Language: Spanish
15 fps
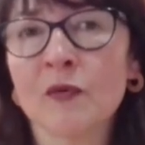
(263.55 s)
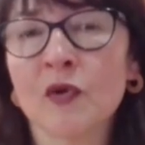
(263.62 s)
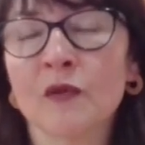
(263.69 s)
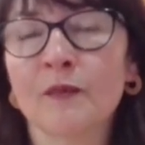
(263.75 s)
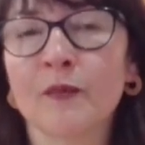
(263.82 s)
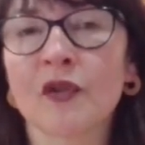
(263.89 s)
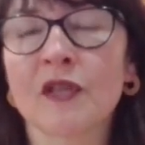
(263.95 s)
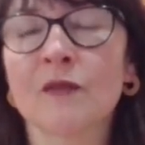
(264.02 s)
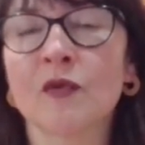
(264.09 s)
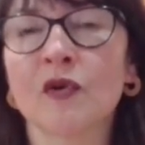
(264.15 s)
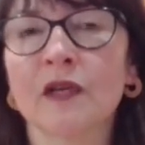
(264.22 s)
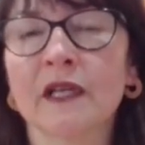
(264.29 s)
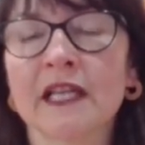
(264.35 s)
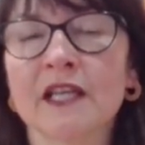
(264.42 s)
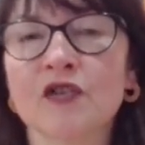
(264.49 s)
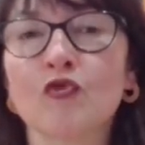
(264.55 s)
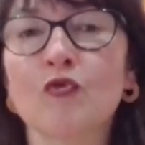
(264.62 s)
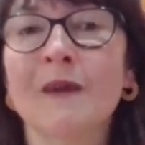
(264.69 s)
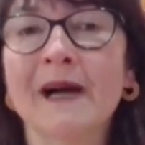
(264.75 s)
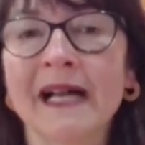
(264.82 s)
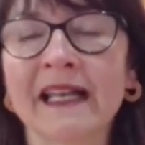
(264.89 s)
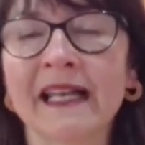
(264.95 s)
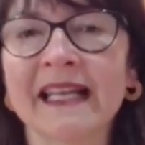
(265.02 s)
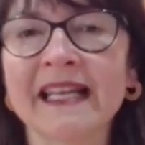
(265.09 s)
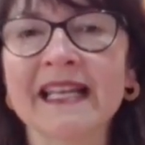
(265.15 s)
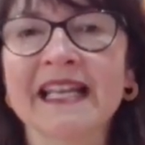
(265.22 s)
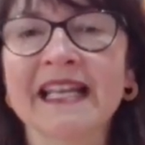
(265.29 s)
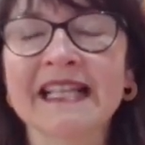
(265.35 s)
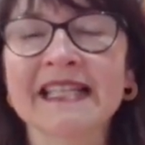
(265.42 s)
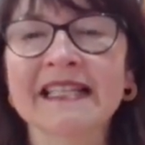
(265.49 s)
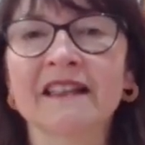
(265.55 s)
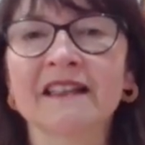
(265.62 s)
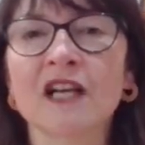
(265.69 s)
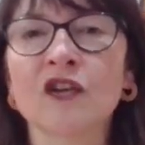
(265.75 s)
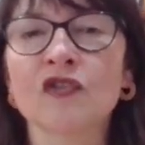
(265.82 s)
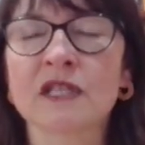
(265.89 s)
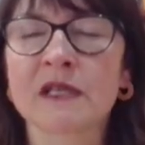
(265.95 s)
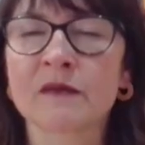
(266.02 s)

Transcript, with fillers: podemos, podemos eh, sumarle ciertas